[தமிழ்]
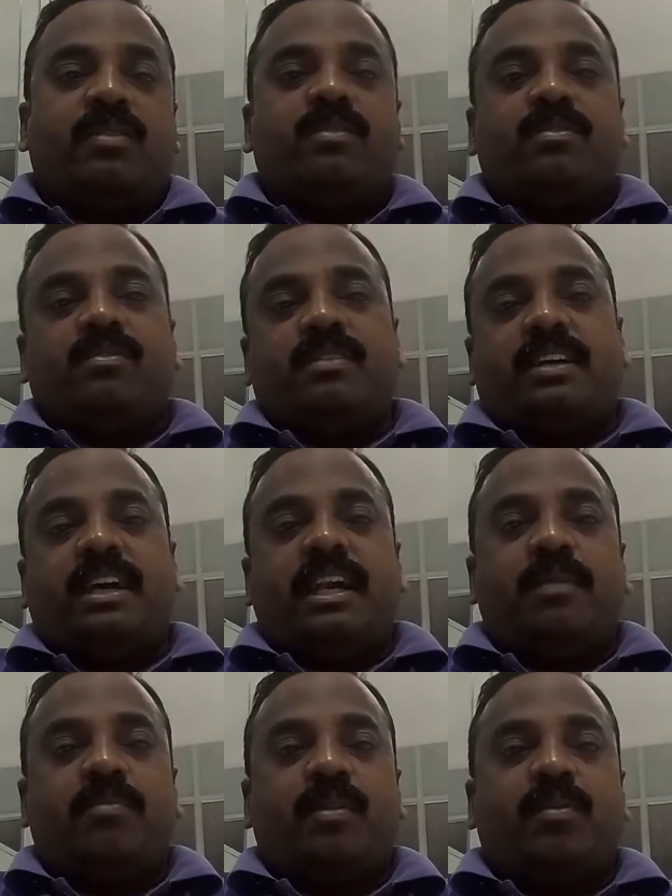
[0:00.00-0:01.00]
இருக்கும்
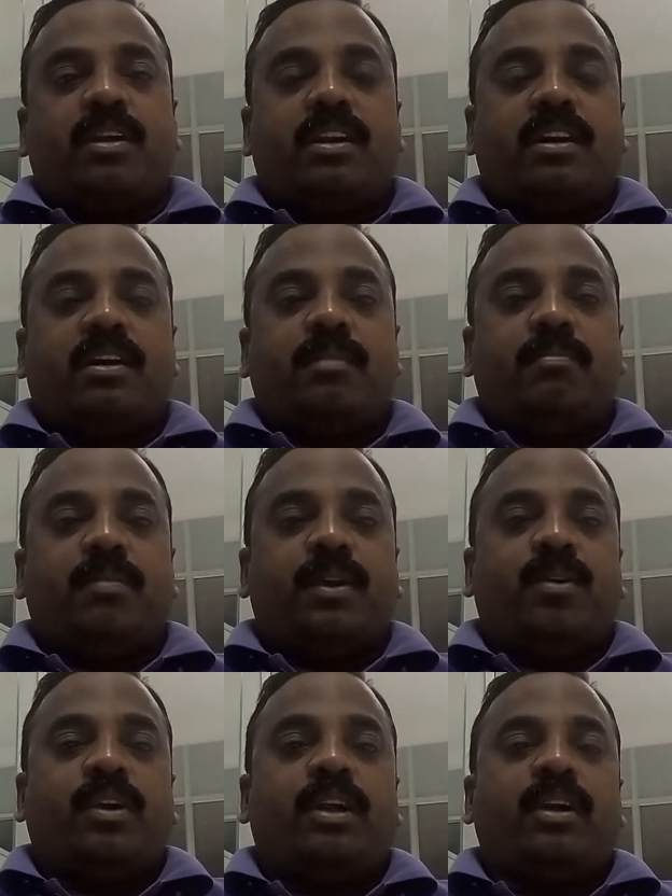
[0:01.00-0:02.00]
ஹீலிங் பவர்னால்
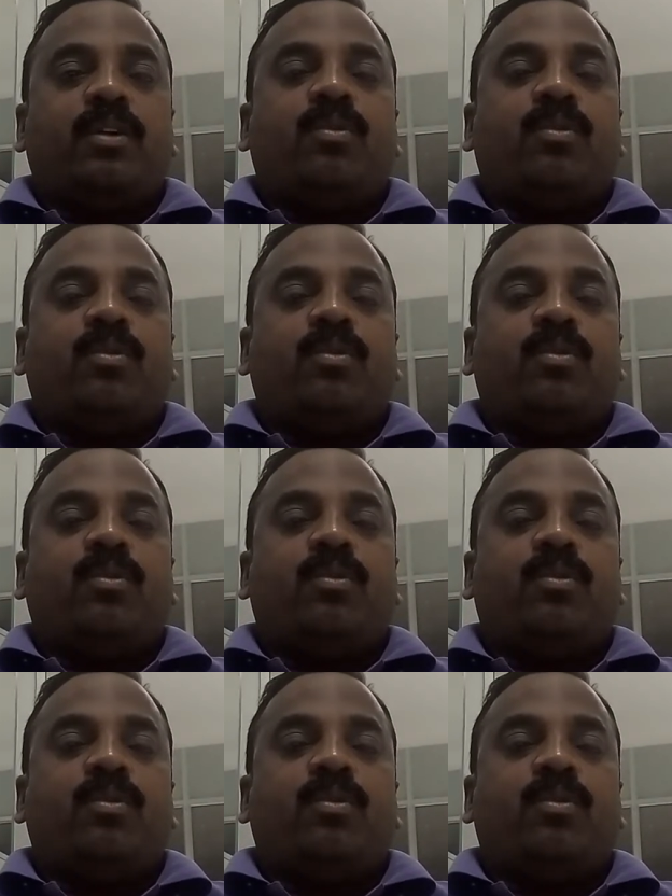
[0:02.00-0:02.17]
பிறருடைய